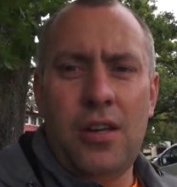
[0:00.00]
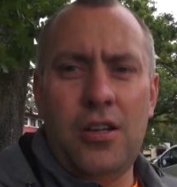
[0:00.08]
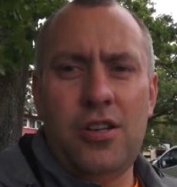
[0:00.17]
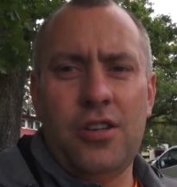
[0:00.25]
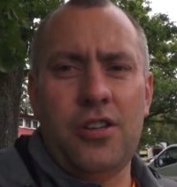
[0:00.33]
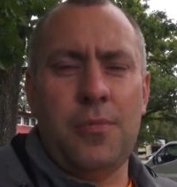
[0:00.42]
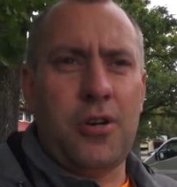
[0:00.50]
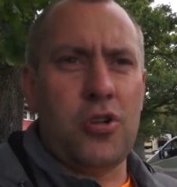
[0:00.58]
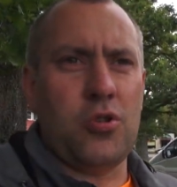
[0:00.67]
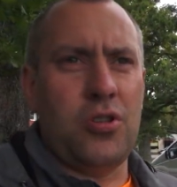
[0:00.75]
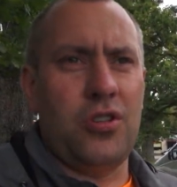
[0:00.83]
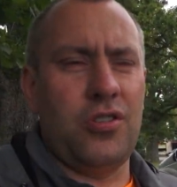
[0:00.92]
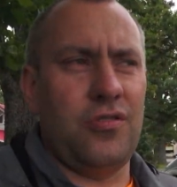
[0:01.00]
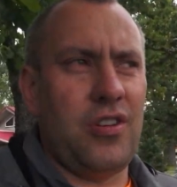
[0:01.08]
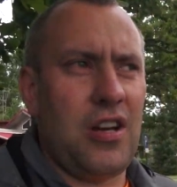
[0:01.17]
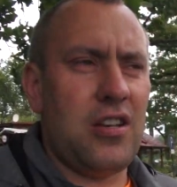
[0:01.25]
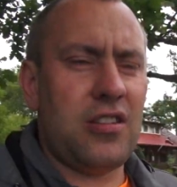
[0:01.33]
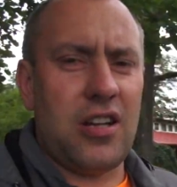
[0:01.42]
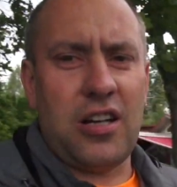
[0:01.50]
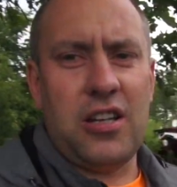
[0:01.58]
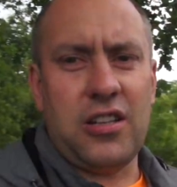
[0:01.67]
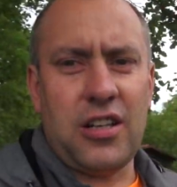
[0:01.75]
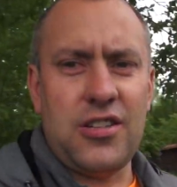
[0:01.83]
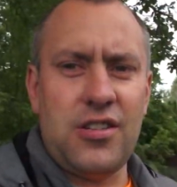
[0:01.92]
И сейчас я покажу один из вариантов, как
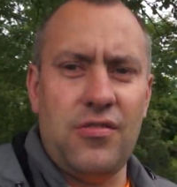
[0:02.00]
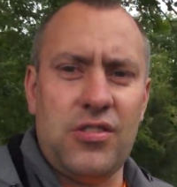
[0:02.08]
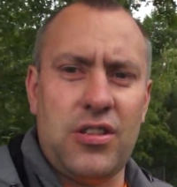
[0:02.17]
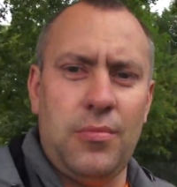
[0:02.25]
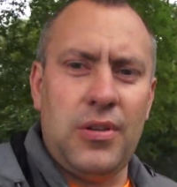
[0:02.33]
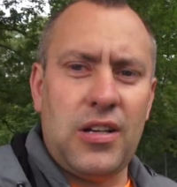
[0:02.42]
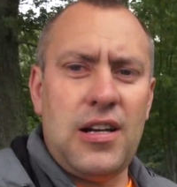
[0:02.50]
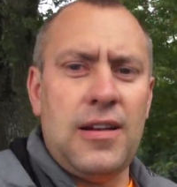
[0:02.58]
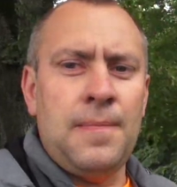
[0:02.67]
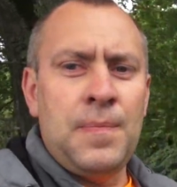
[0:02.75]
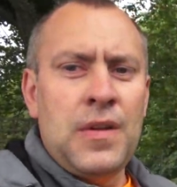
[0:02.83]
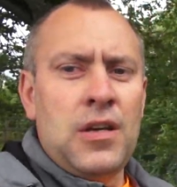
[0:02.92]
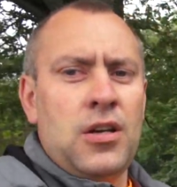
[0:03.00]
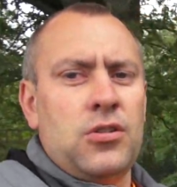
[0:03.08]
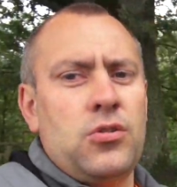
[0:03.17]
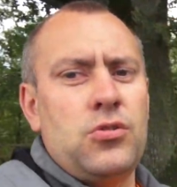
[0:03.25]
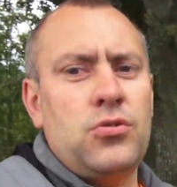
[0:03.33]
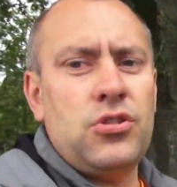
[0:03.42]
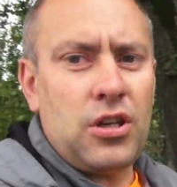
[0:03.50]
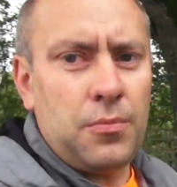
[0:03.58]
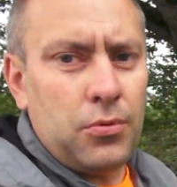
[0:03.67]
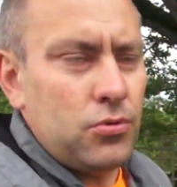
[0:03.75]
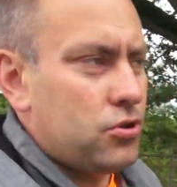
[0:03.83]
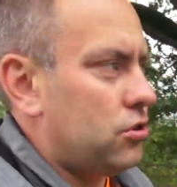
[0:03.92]
они красиво это обыграли. То есть у них так
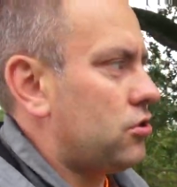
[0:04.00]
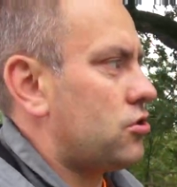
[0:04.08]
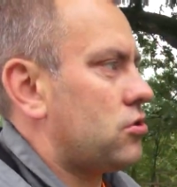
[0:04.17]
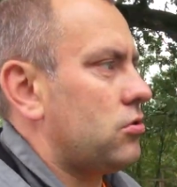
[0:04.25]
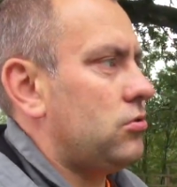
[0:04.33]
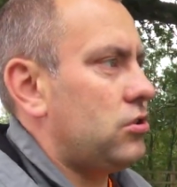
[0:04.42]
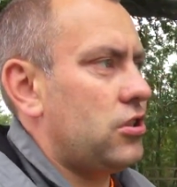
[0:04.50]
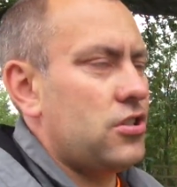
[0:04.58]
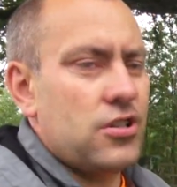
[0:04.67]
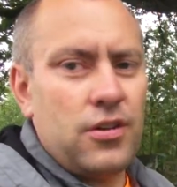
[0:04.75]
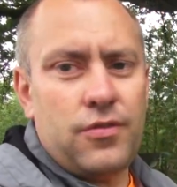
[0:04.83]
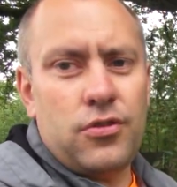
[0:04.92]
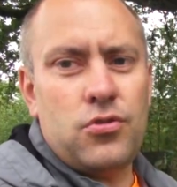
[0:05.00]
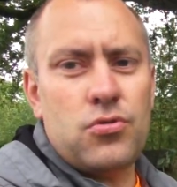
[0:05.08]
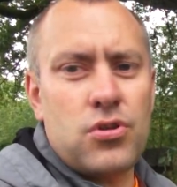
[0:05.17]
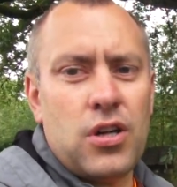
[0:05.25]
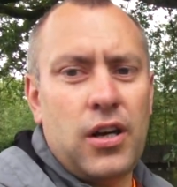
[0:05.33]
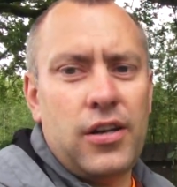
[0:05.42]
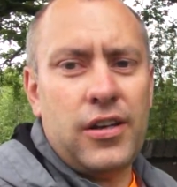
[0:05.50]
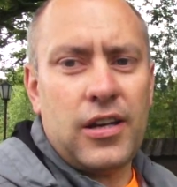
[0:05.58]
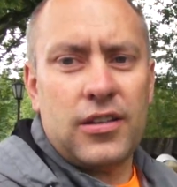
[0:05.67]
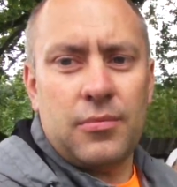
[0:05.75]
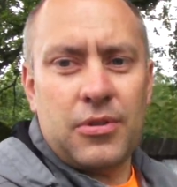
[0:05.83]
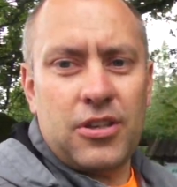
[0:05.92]
получилось, что у них есть кофеюшка, и
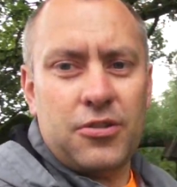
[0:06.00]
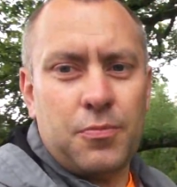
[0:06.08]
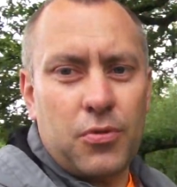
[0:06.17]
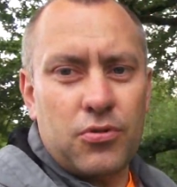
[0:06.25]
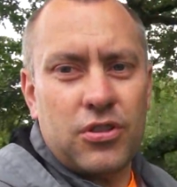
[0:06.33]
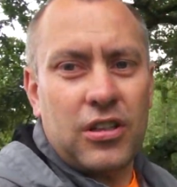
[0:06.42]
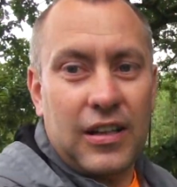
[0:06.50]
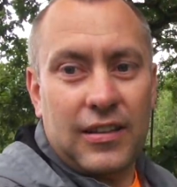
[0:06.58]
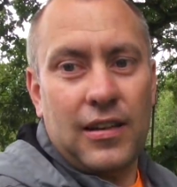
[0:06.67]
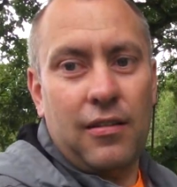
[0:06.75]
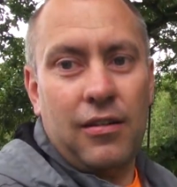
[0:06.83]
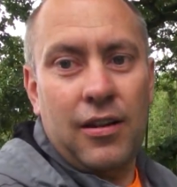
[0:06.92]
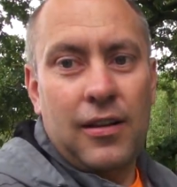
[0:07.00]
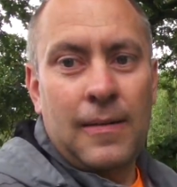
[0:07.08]
рядом есть просто канавы.